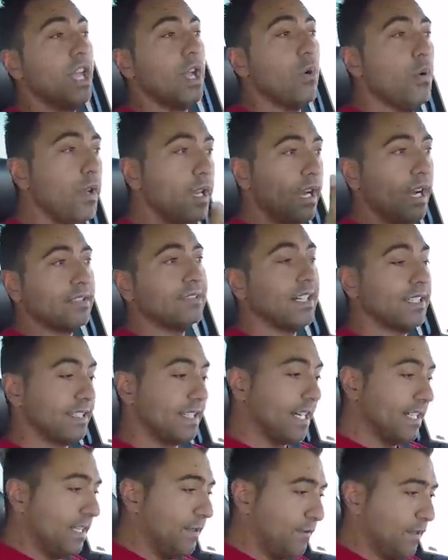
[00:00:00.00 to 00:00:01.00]
eu ia
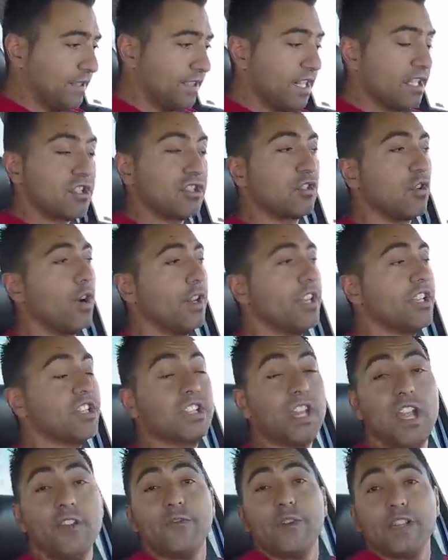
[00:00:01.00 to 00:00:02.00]
relatando e fazendo
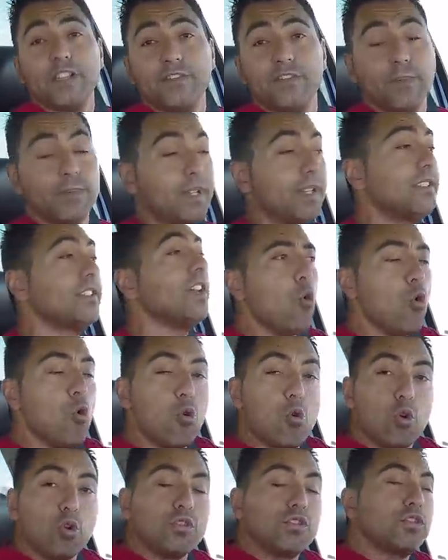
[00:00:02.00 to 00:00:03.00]
histórias, e, efetivamente
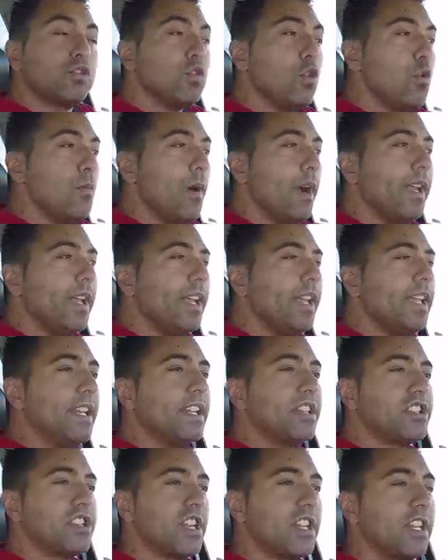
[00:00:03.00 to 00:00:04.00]
o consumo a ir
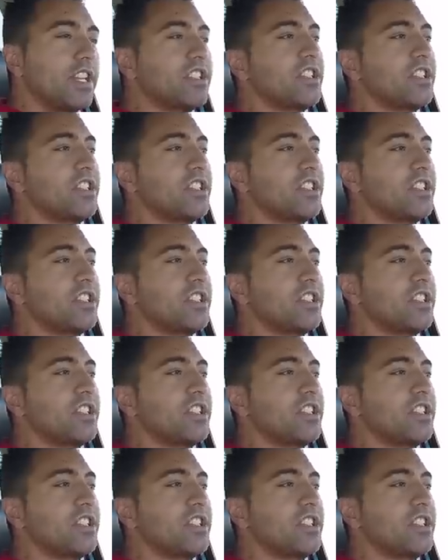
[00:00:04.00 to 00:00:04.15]
a descer,